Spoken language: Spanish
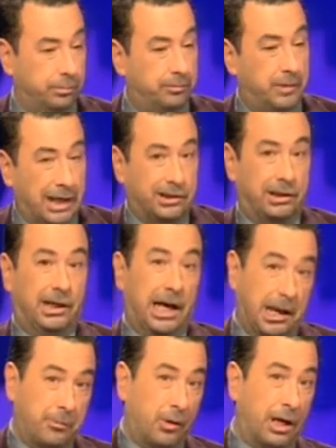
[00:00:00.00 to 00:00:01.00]
casi la
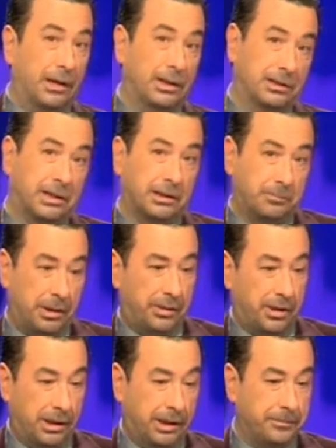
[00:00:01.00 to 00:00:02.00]
época de esta
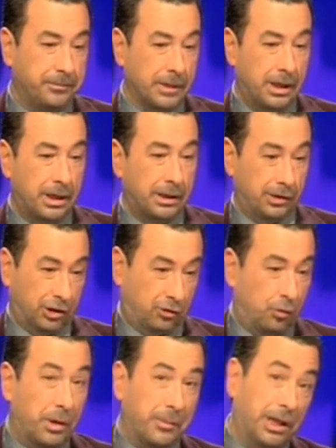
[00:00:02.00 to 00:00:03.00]
especie de
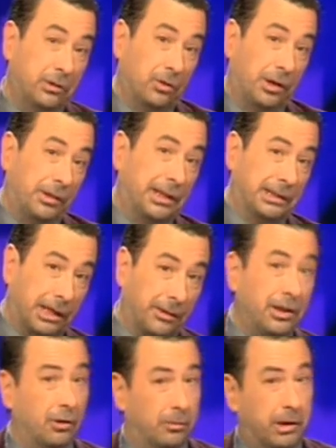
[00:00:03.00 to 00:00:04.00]
descubrimiento, quizá
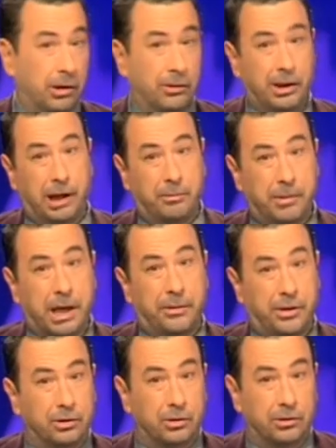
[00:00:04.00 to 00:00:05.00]
tardío, pero de
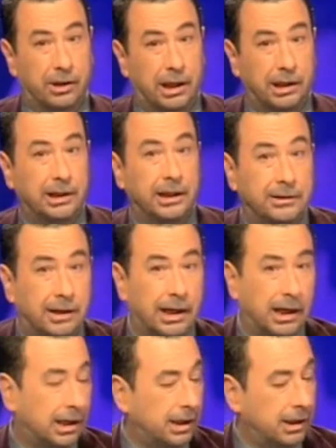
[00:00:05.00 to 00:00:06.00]
admiración total y de
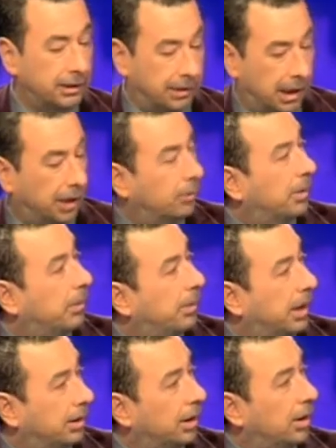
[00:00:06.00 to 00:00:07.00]
entrega de la Nouvelle
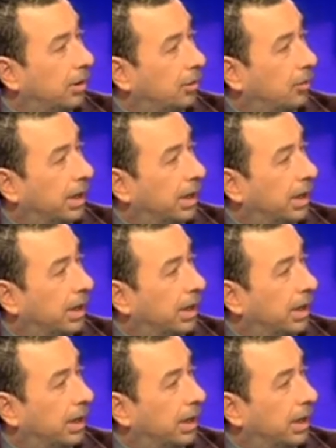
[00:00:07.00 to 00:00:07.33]
Vague con